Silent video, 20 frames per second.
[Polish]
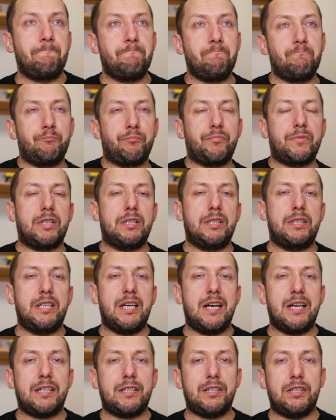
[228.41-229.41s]
Mm,
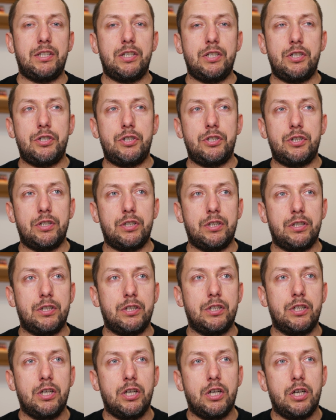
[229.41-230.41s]
jakiś
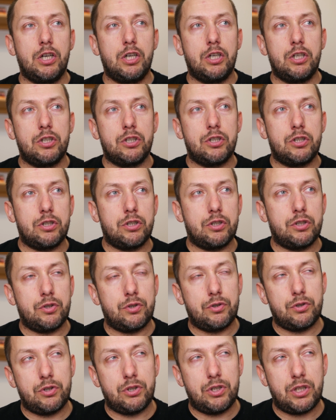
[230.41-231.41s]
e,
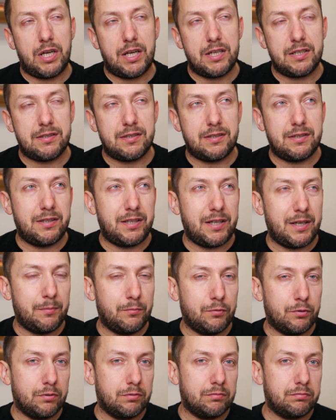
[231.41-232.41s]
czas
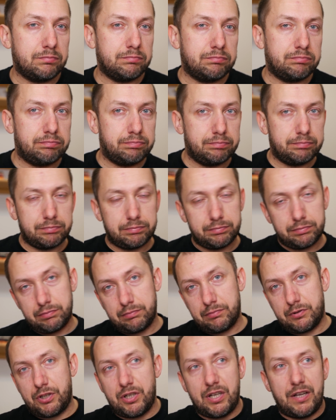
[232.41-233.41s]
temu
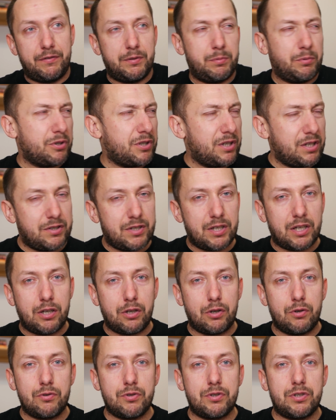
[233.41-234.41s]
czy nawet może jeszcze
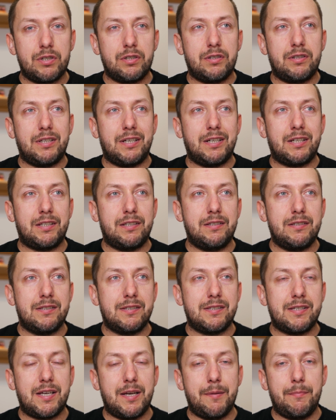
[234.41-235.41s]
krąży taki
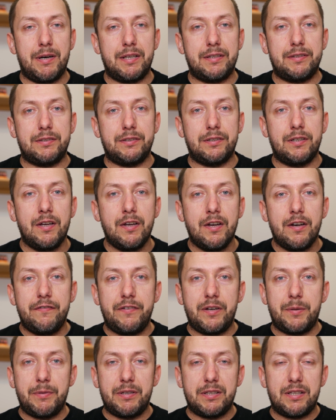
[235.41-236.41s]
schemat y,
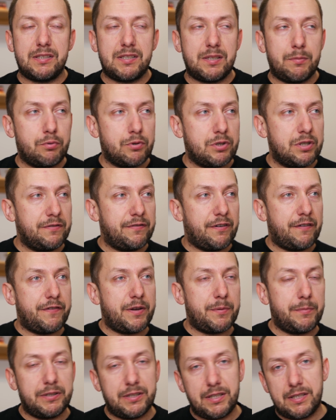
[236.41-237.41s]
fermentacja burzliwa,
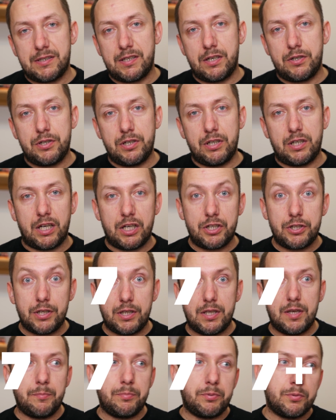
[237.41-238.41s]
fermentacja cicha
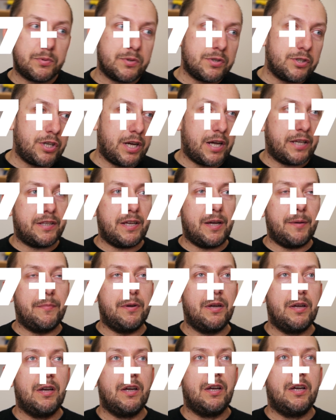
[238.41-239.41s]
7 plus 7,